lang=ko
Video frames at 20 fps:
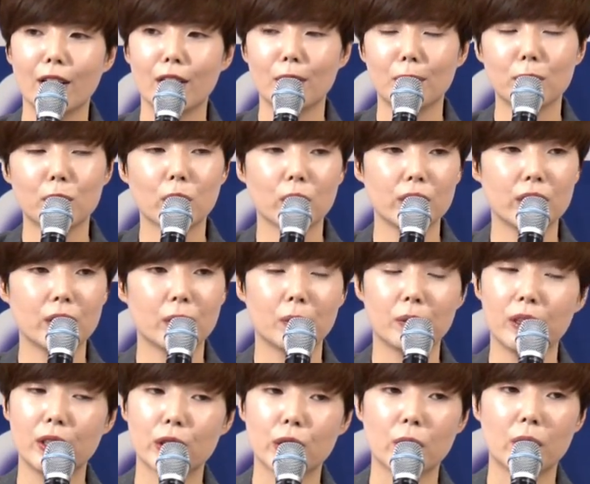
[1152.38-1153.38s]
여러분 저는
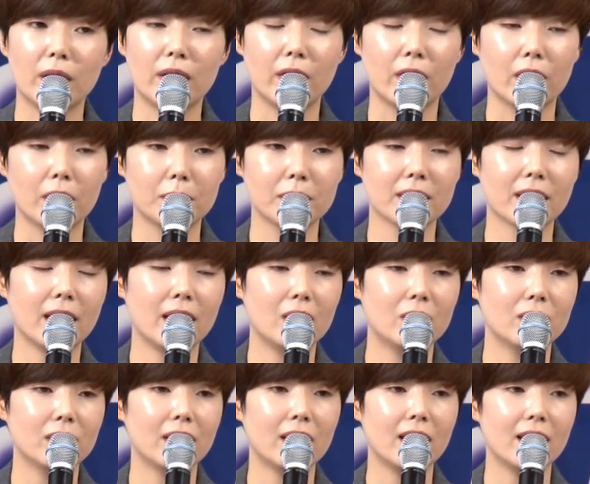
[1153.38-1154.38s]
오늘 저와 여러분
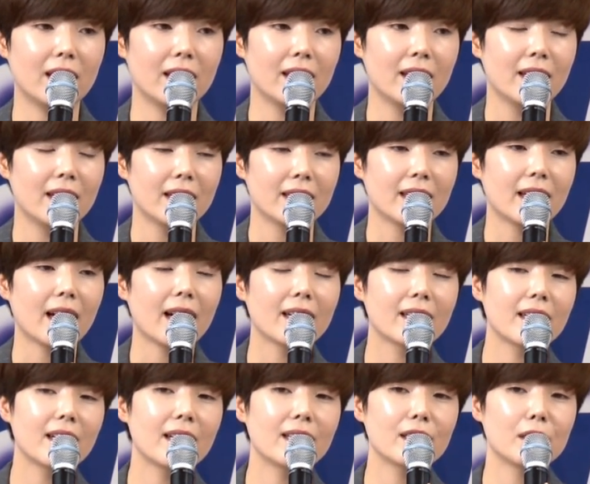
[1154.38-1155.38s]
가운데 이
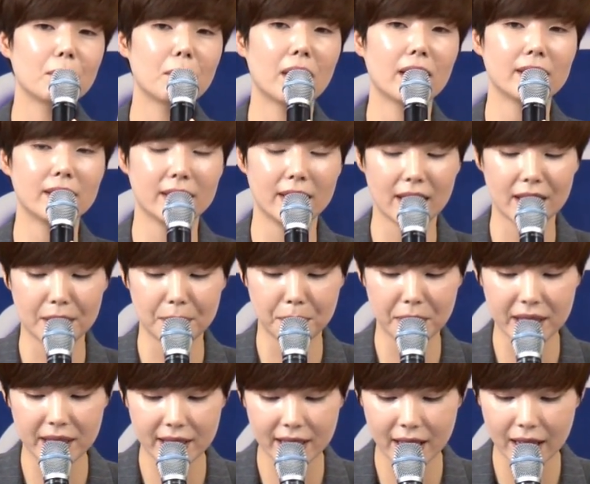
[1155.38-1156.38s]
하나님의 은혜에
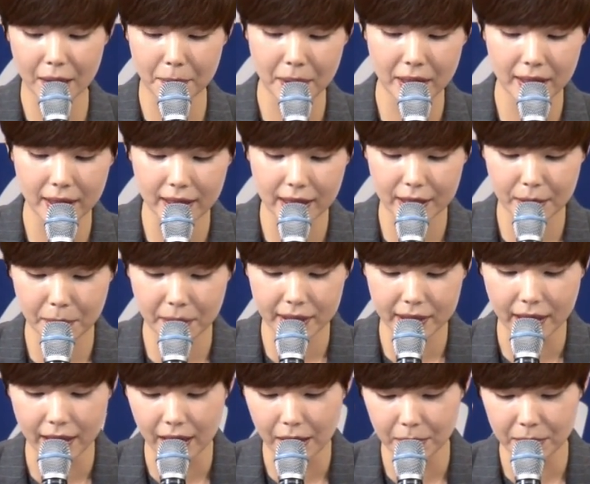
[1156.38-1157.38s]
민감한 하나님의
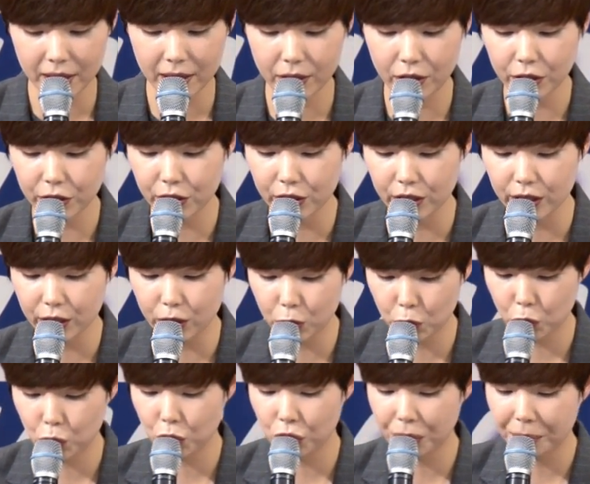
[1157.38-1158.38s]
사람들이 되시기를
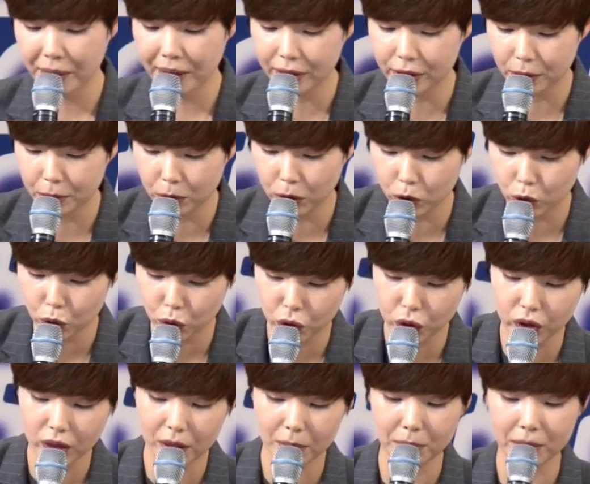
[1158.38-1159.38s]
주님의 이름으로
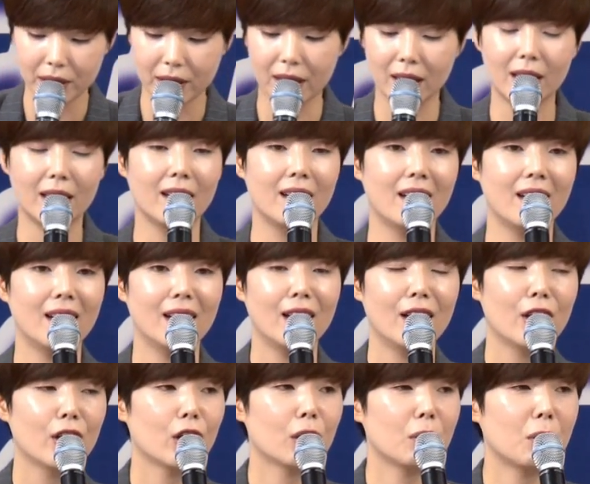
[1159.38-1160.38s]
축원합니다.
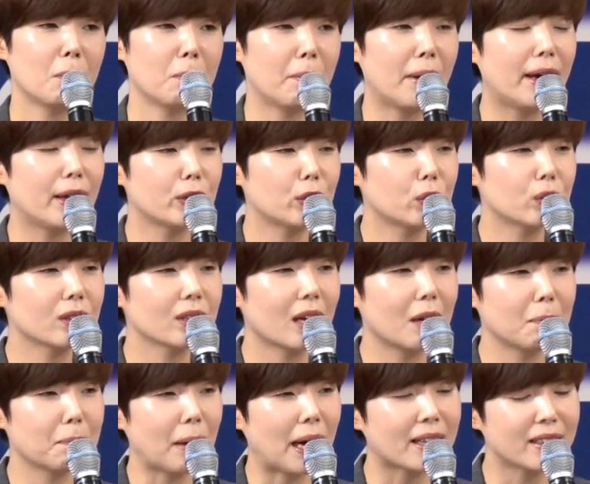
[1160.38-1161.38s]
여러분 매
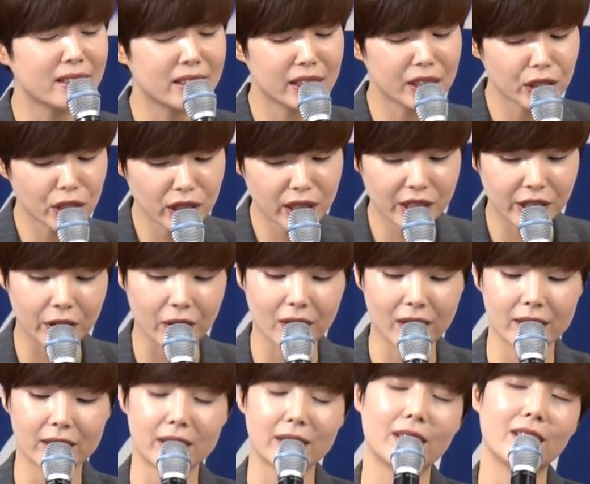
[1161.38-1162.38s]
순간 반드시
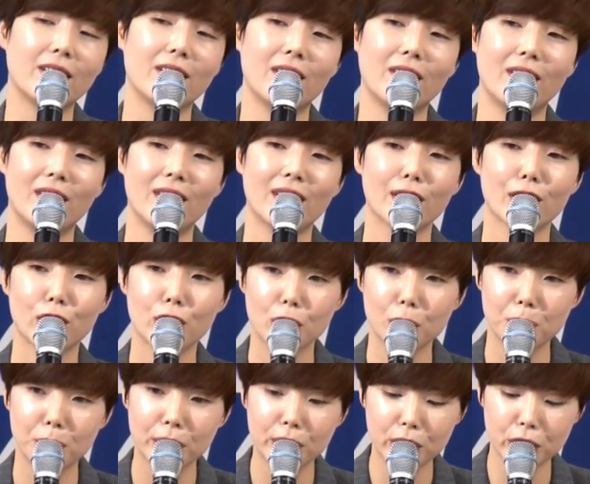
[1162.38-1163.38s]
기억하세요.
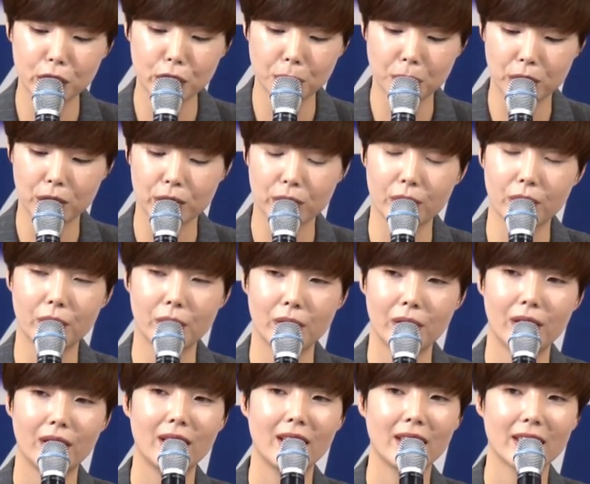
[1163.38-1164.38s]
그리고 믿으십시오.
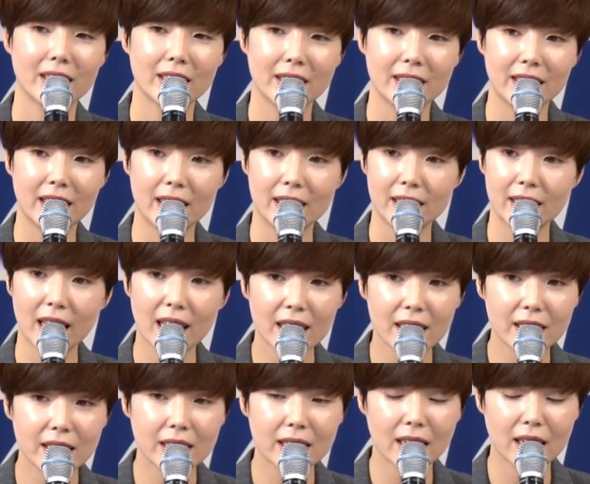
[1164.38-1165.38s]
은혜는
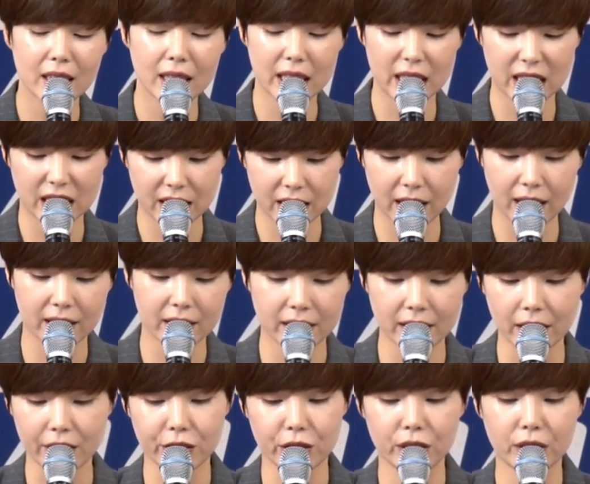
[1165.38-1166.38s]
항상 있다는
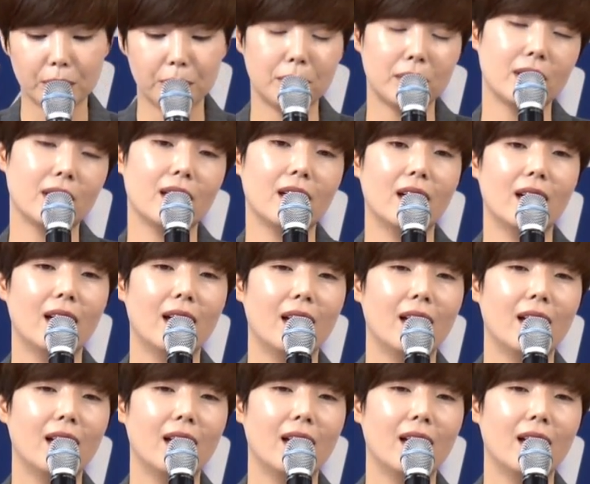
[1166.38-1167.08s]
사실입니다.